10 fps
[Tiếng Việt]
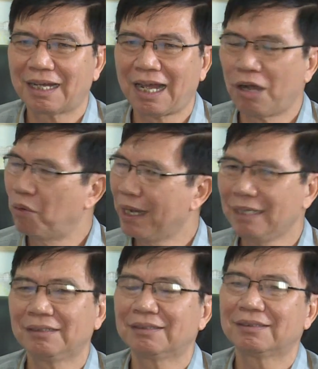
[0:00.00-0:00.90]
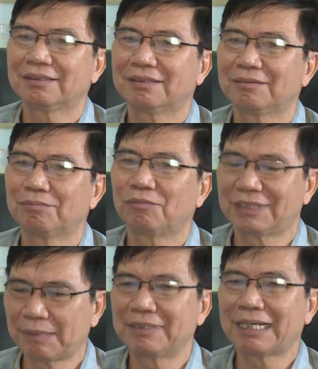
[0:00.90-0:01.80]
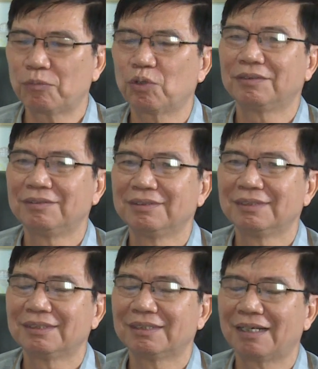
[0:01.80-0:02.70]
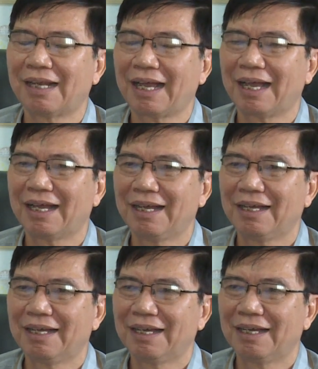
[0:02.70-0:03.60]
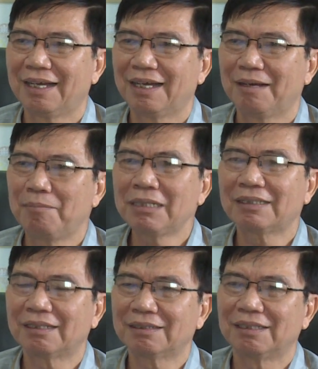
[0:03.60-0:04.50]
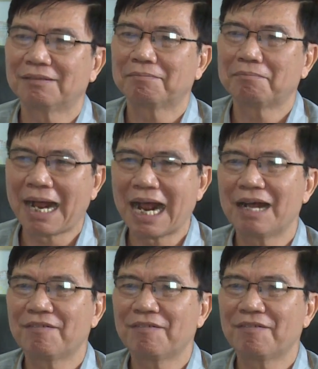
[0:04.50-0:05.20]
Hầu hết một trăm phần trăm luôn là mức tiền thưởng bằng